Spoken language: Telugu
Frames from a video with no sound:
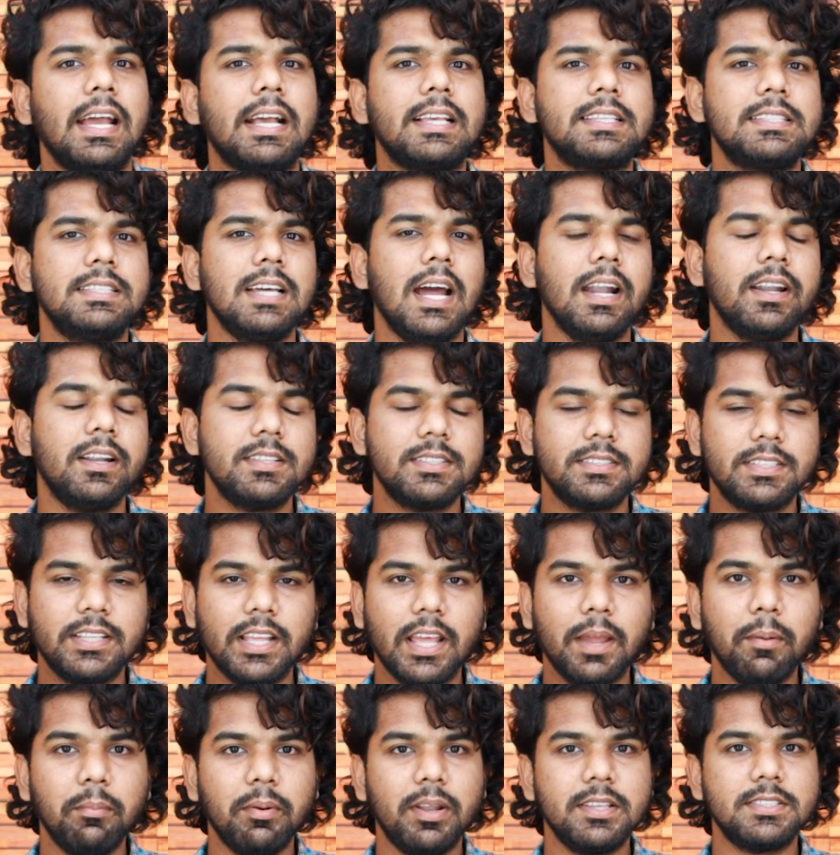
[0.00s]
ఎగ్జాక్ట్
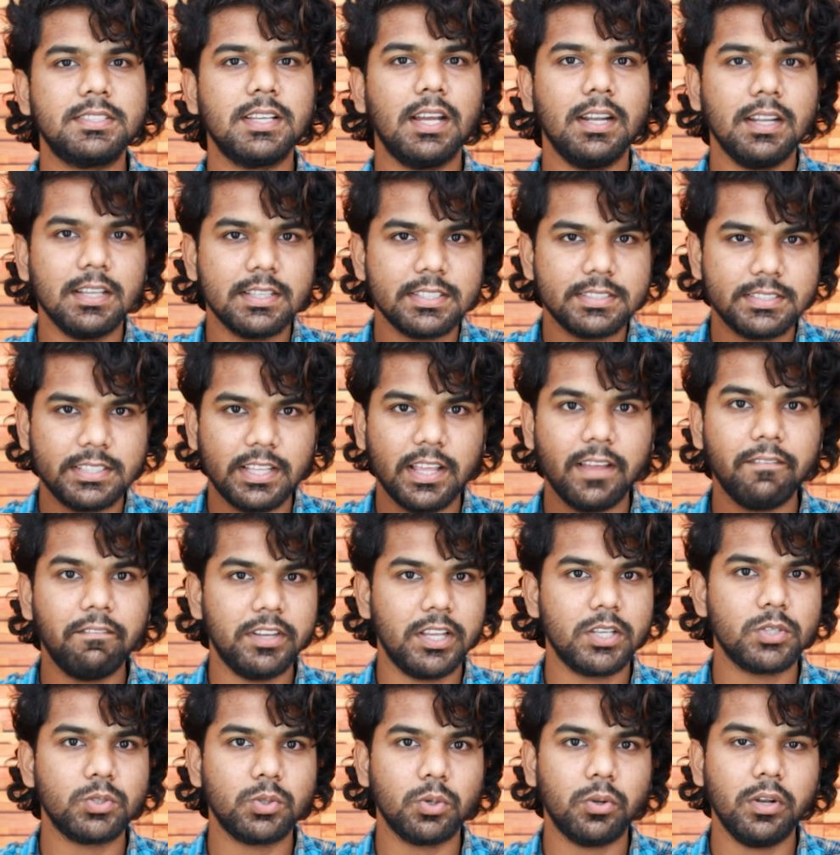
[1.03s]
సేమ్ డిజైన్ సేమ్
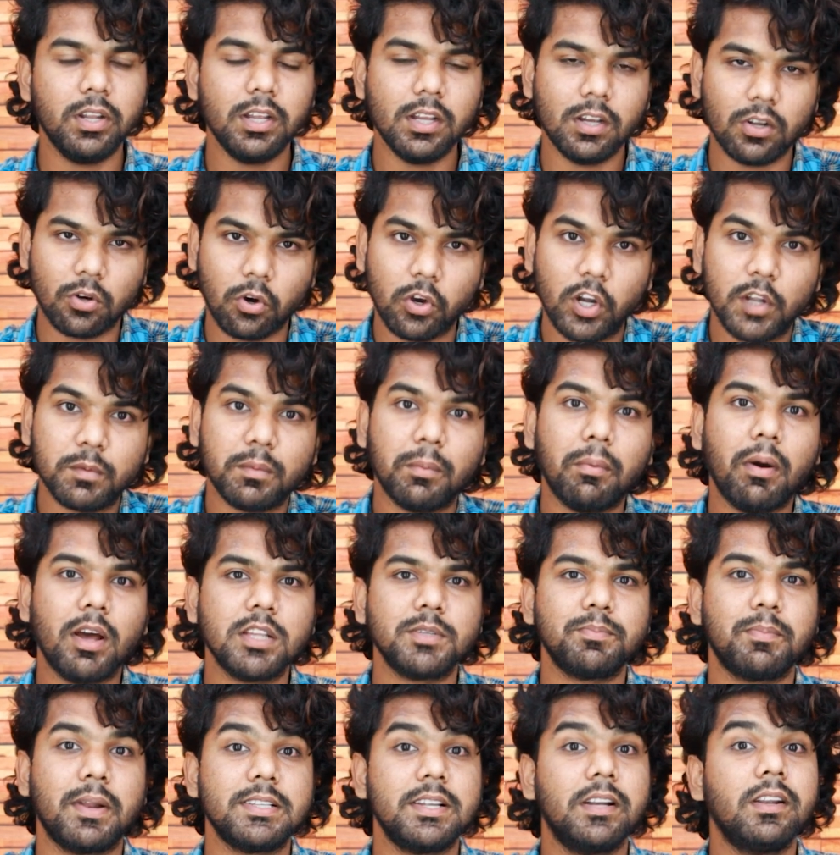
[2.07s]
ఫీచర్స్తోని రెండు
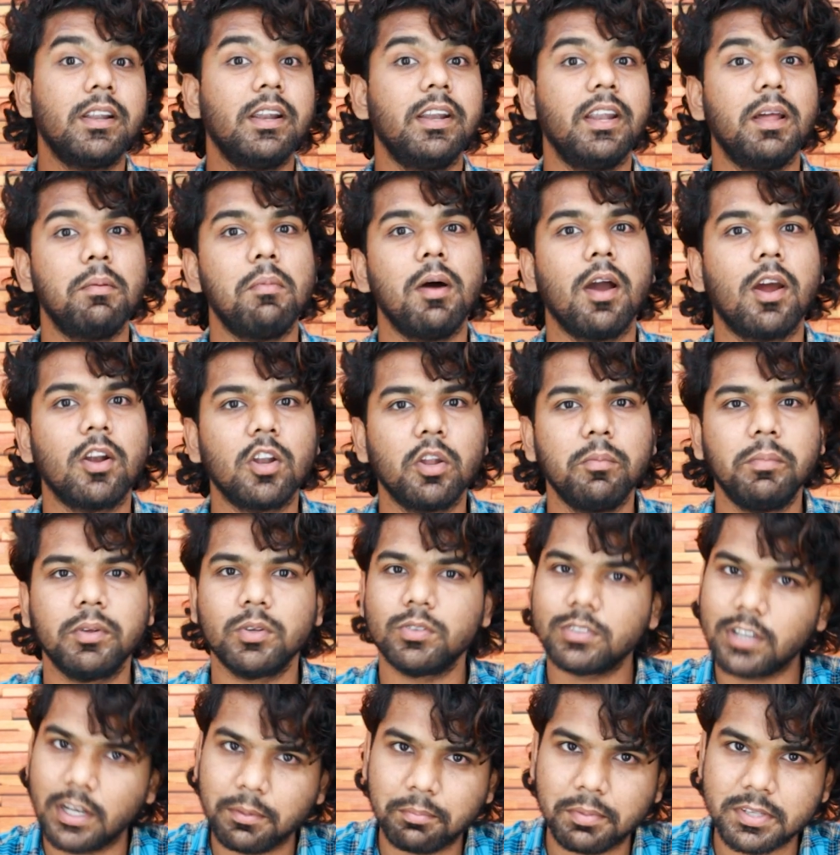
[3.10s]
మొబైల్స్ ప్రజెంట్ ఇండియా మార్కెట్లో
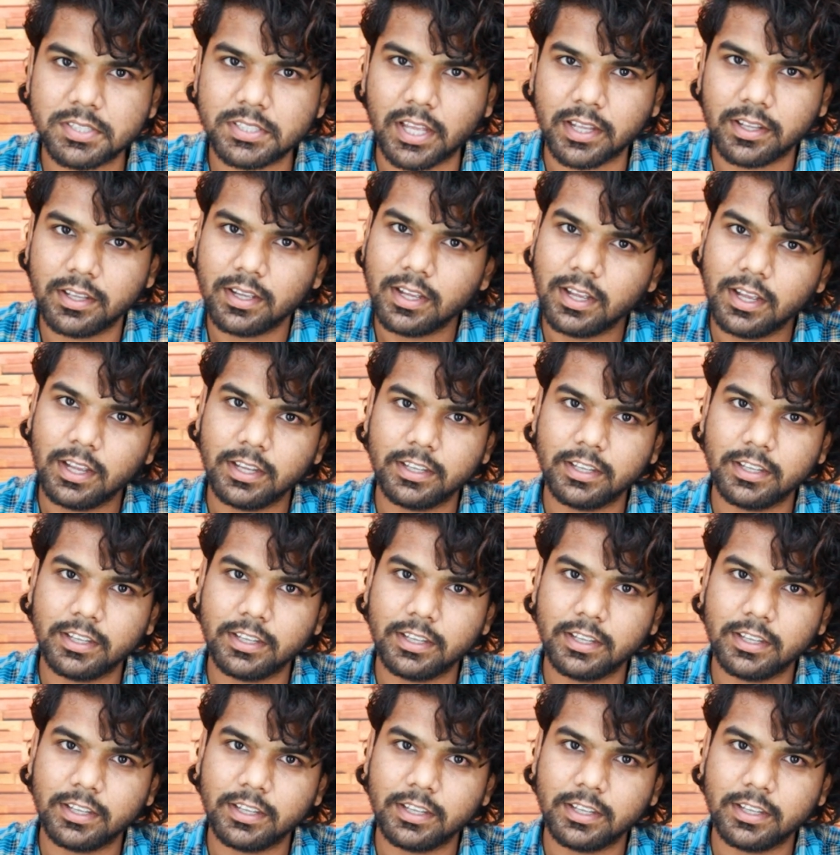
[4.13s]
మీకు కనిపిస్తాయి